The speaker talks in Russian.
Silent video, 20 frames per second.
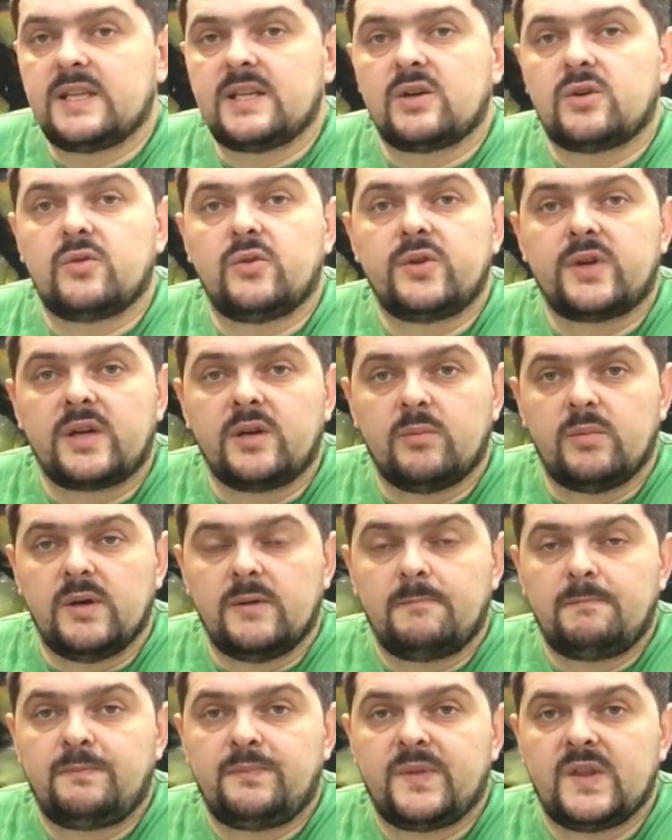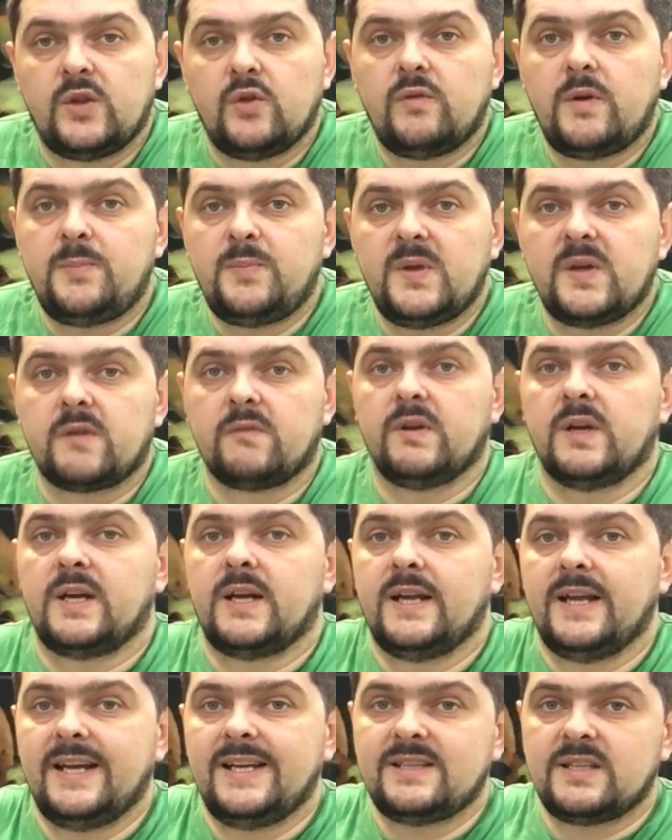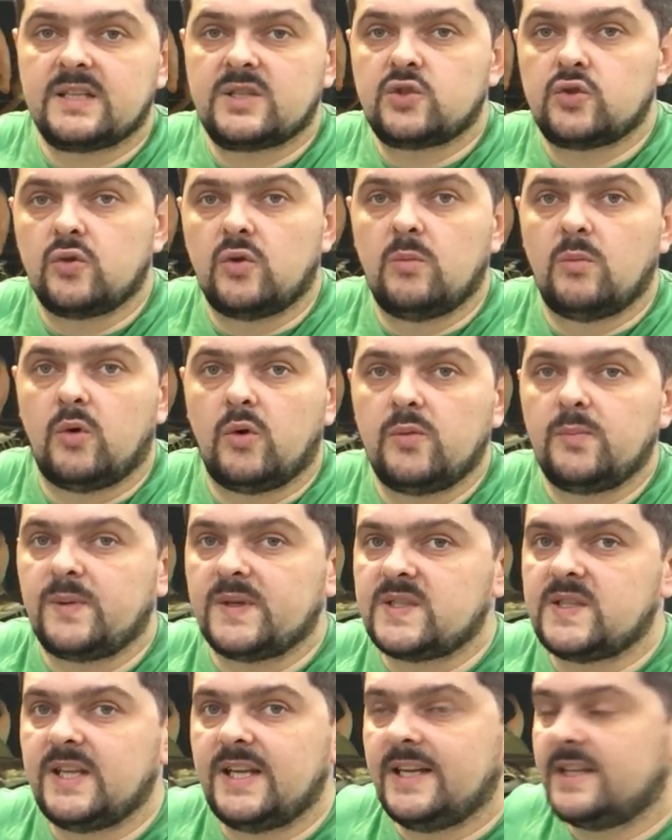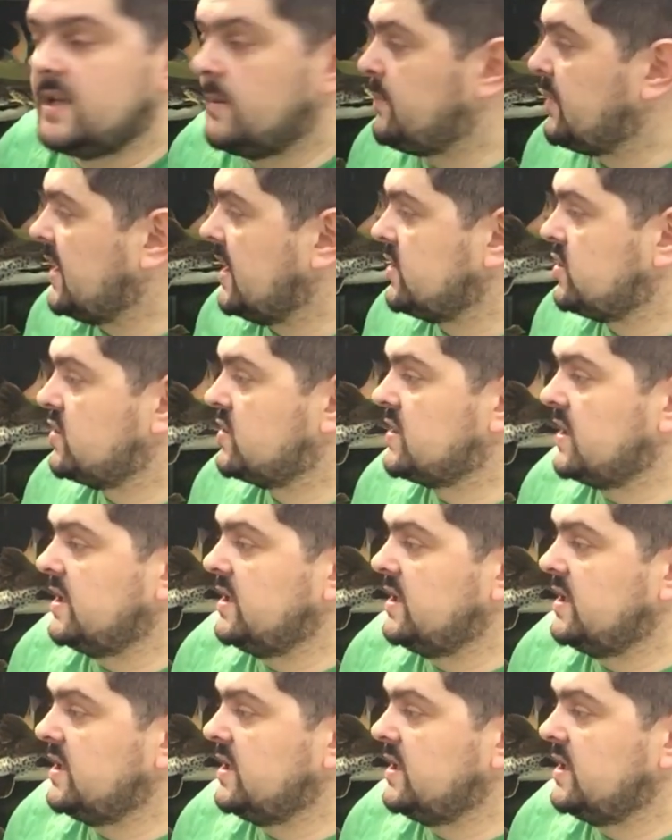такой рыбы? Ну, во-первых, этот сом, он постоянно прячется.